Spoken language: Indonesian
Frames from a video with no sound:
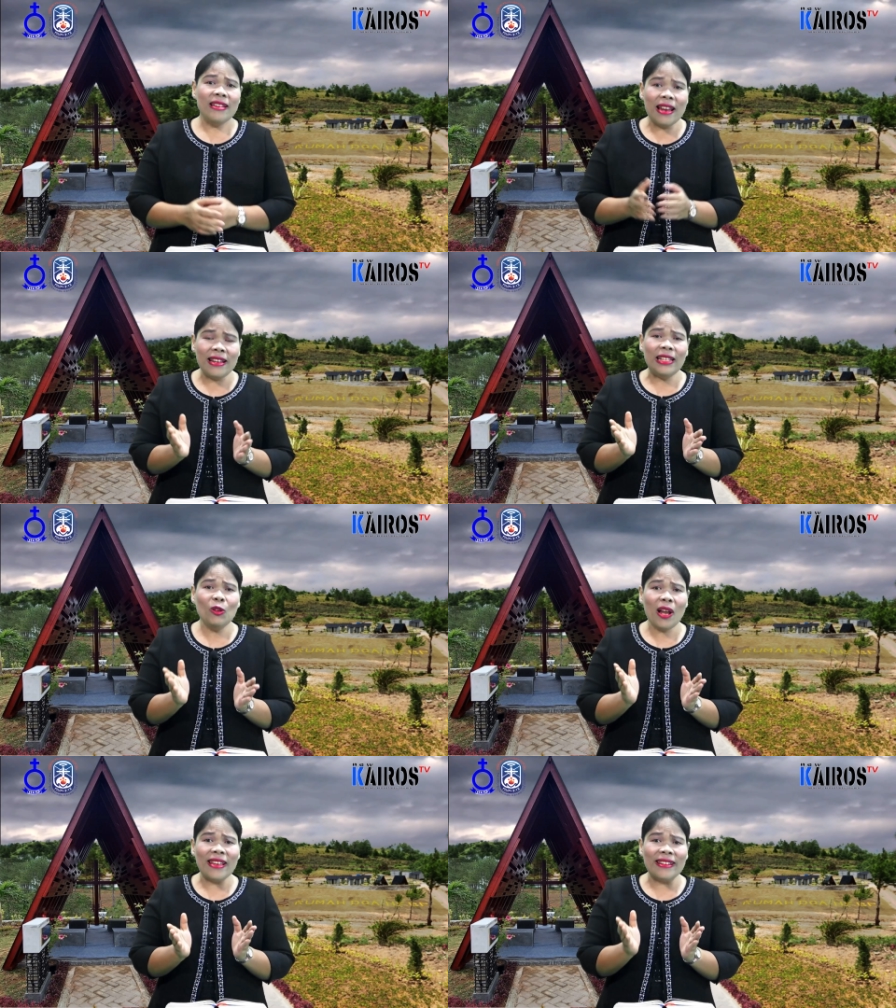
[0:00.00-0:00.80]
Dan
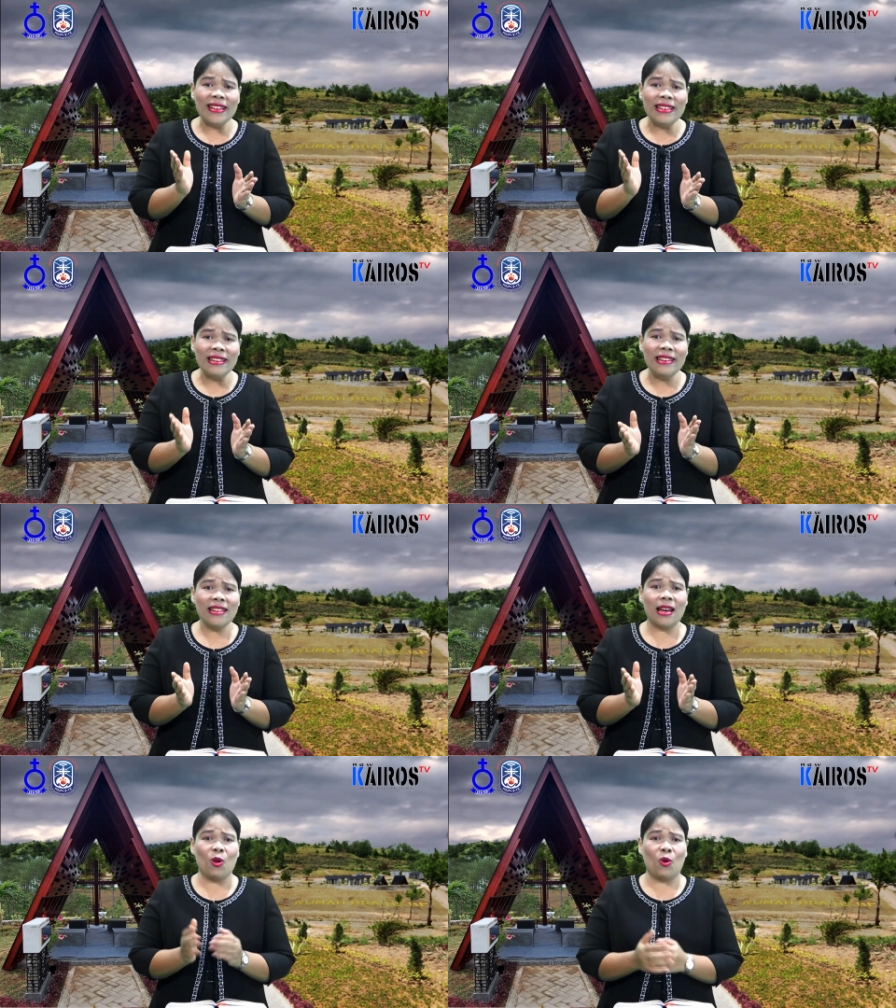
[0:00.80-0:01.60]
itulah yang
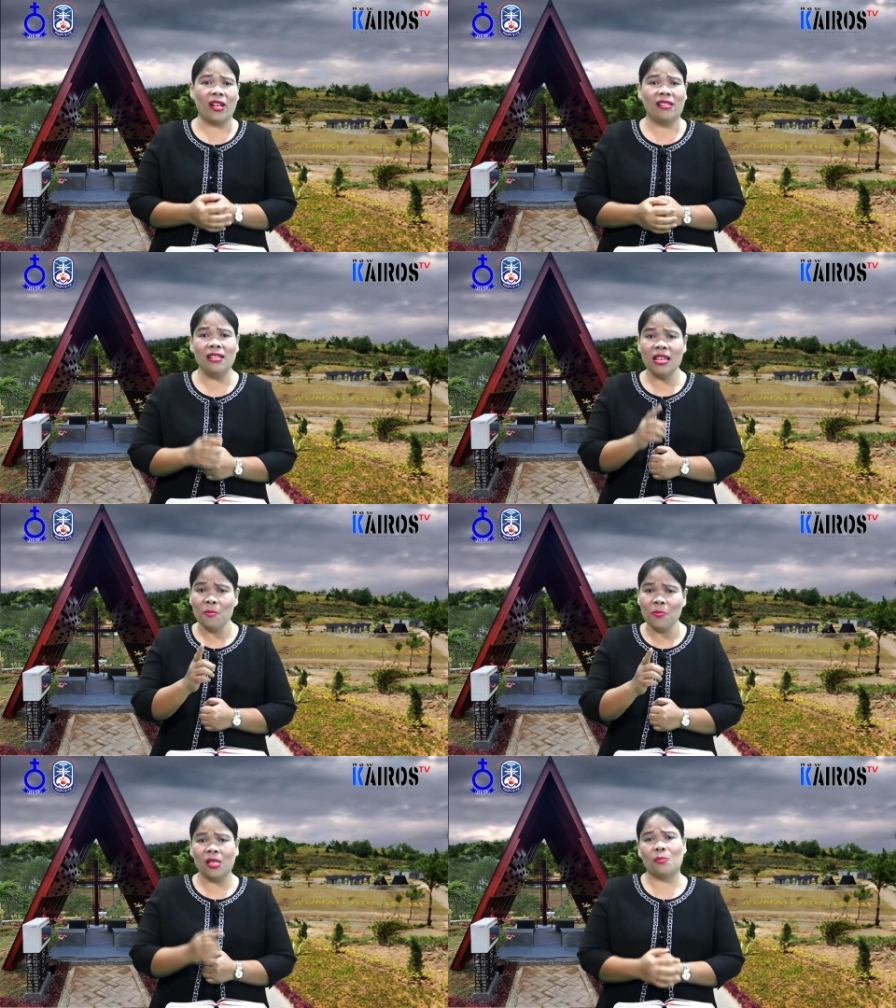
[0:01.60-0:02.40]
diinginkan oleh si
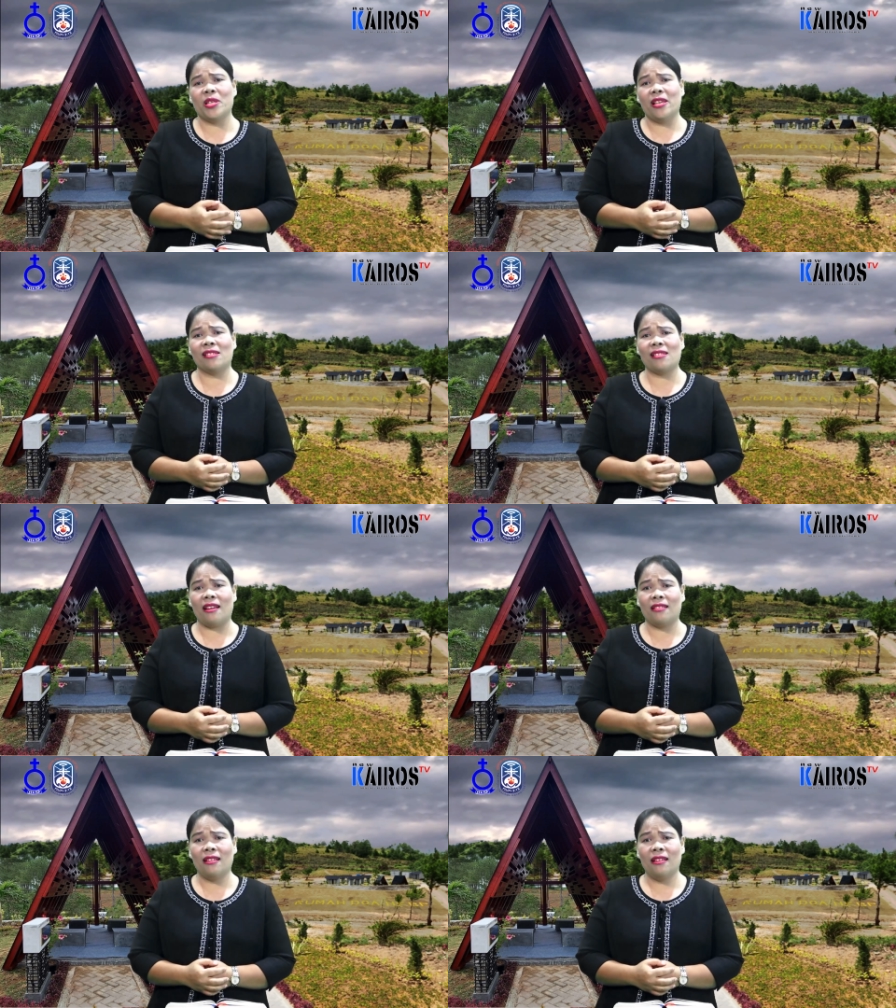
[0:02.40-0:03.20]
iblis
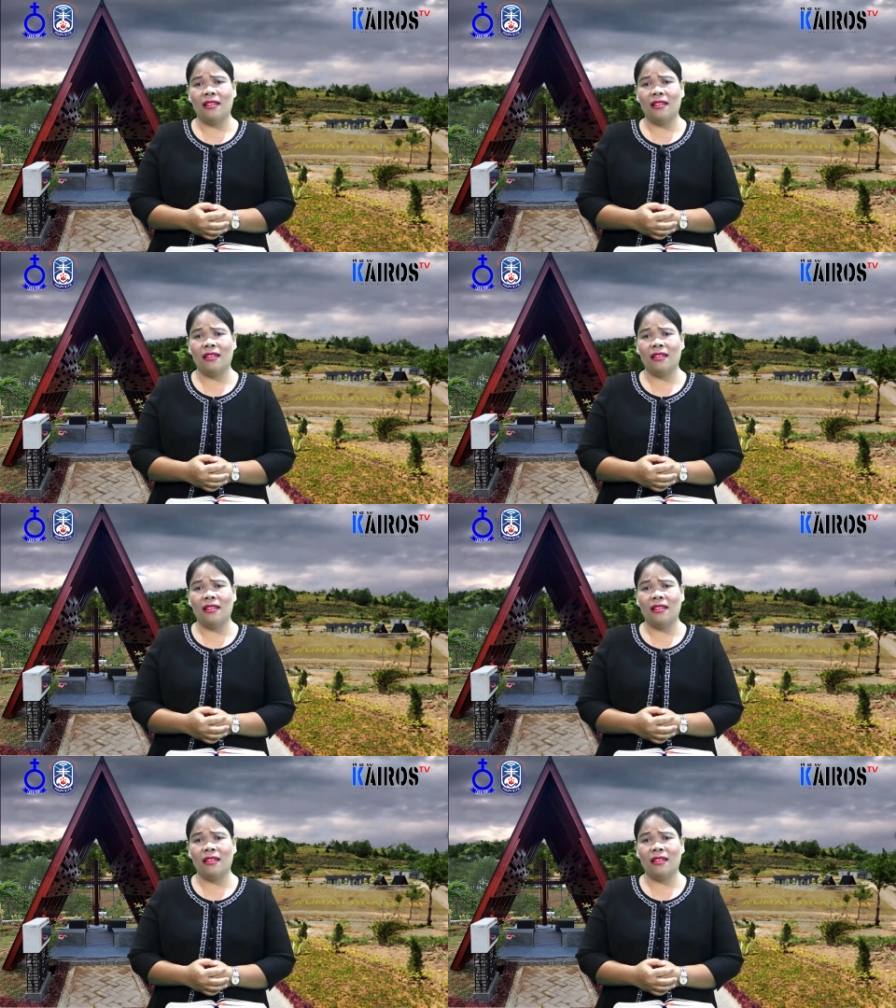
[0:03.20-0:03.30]
penyesat